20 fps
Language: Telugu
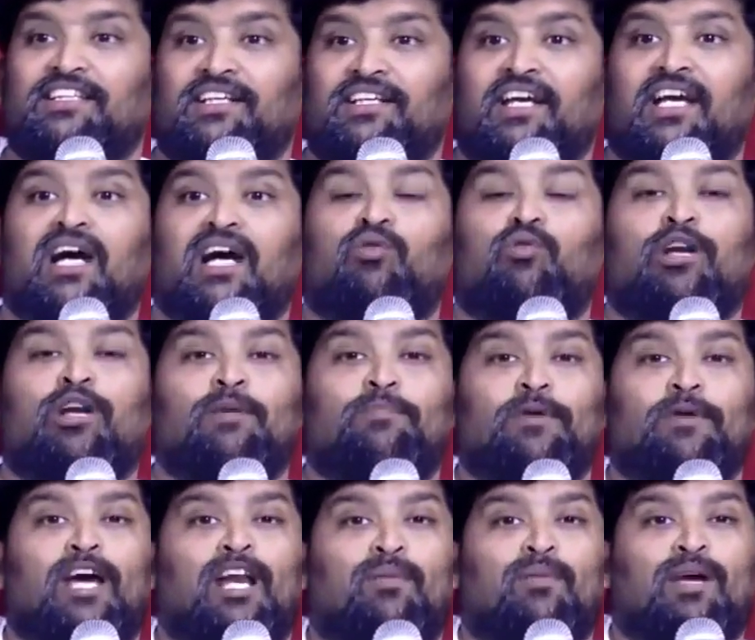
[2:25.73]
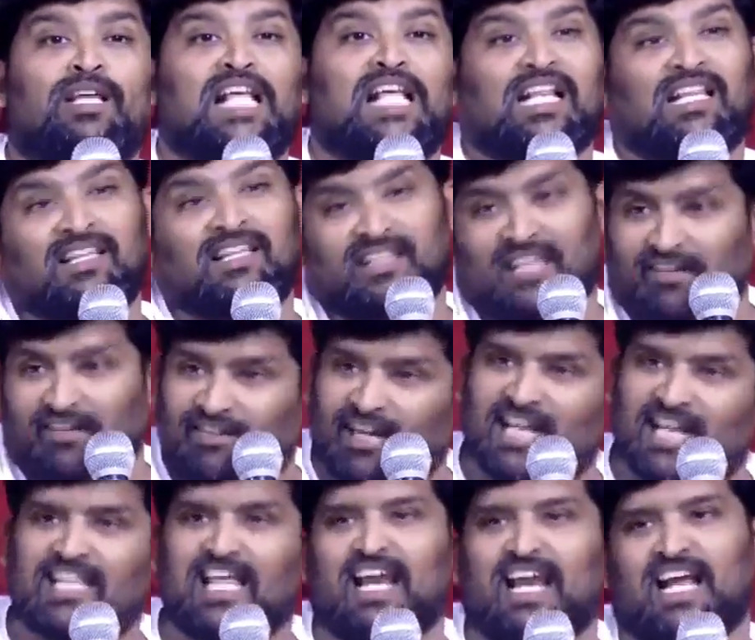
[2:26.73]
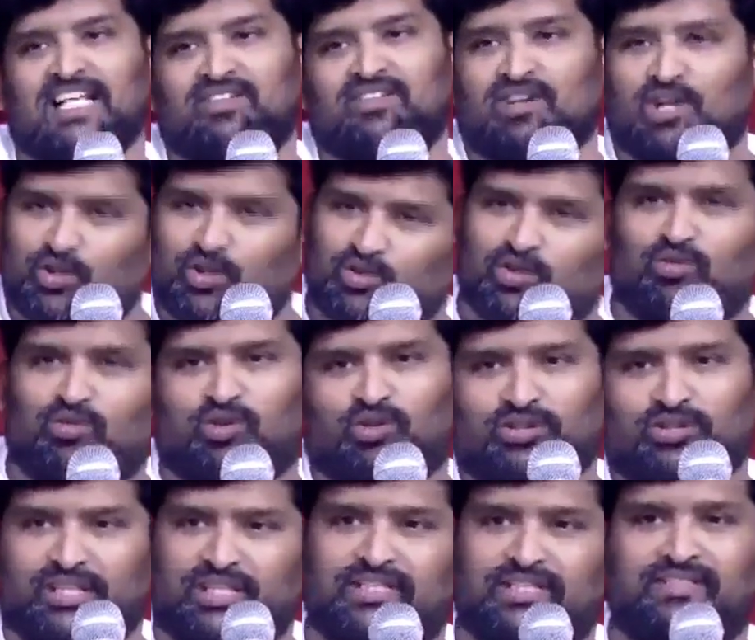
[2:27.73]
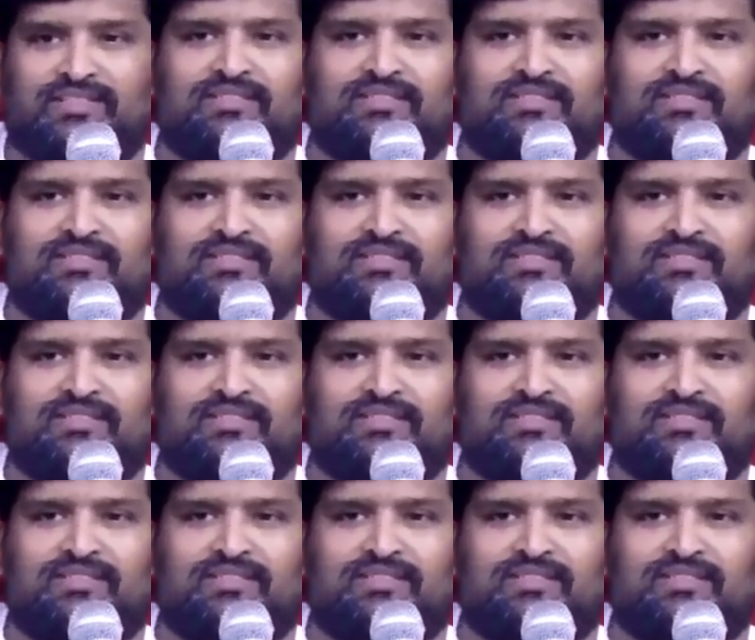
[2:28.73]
దేవుని పేరు మీద అంత వేలదే రాజ్యం నడుస్తూ ఉంటుంది